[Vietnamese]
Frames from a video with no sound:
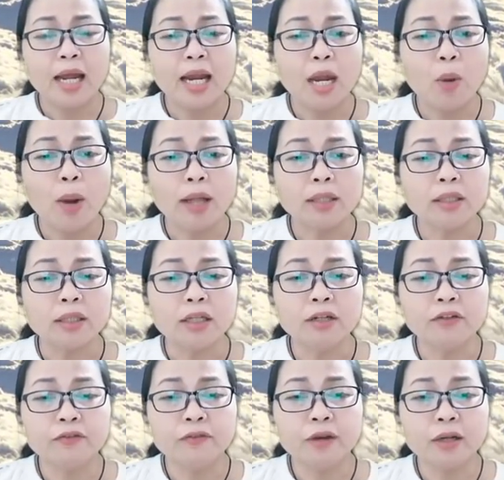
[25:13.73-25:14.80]
Lão Hòa Thượng
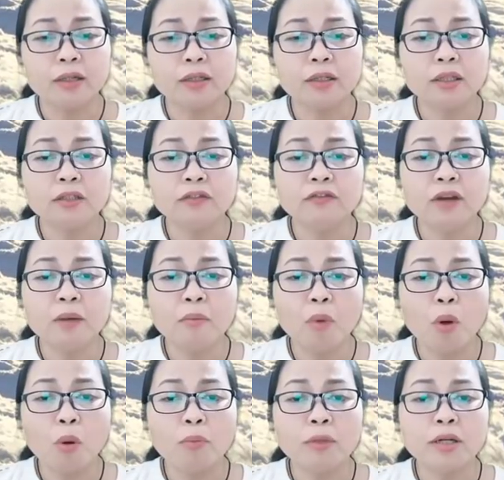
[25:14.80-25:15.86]
Hư Vân từ Vân
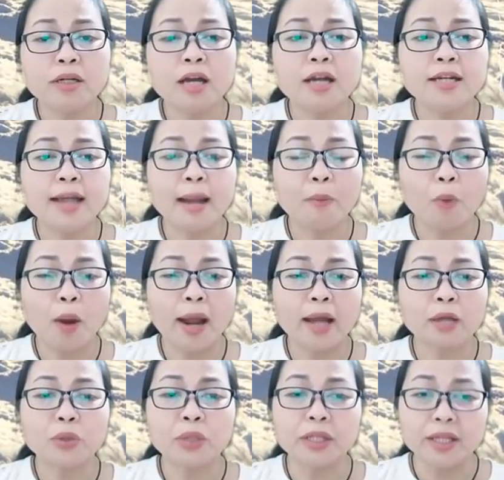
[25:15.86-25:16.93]
Môn đến Nam
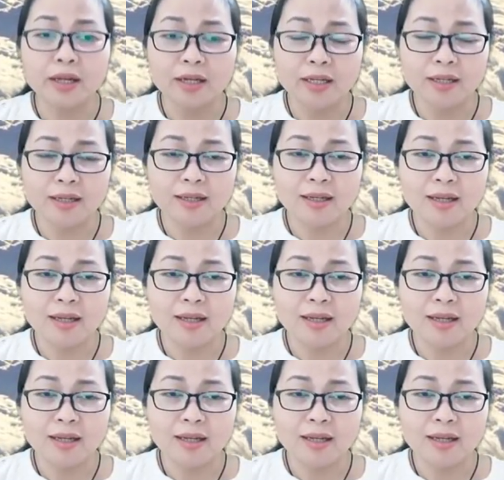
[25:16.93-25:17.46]
Hoa truyền giới.